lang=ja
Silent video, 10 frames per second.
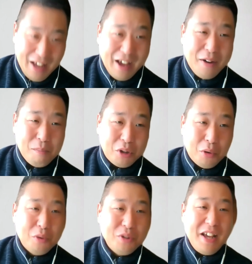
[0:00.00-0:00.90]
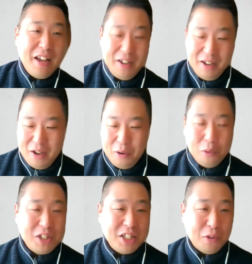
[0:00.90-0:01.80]
ねまあ、当然
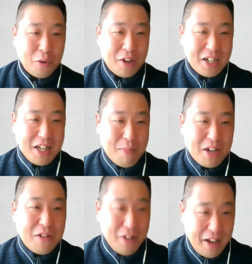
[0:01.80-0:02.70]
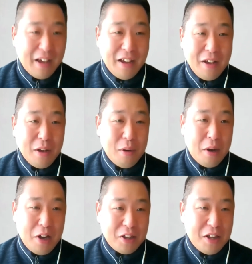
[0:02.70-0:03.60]
個人のお客様にはね、まあ、
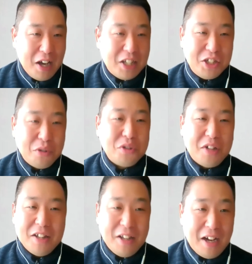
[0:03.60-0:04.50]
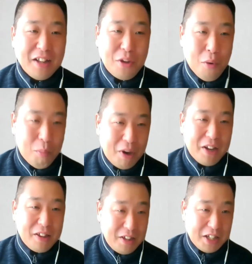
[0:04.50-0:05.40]
やってない事業所なんだって思われ
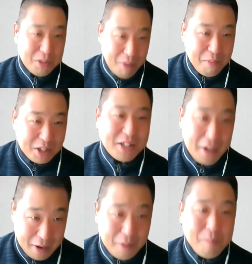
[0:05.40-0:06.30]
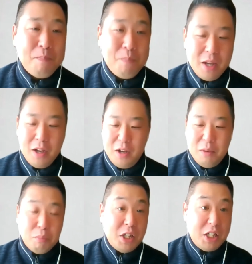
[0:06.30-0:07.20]
てしまいますから
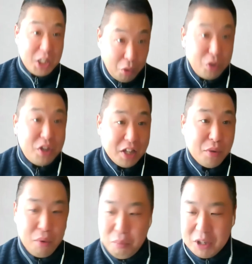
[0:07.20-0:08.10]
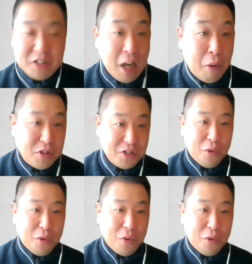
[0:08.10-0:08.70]
急いでそれをまず直すと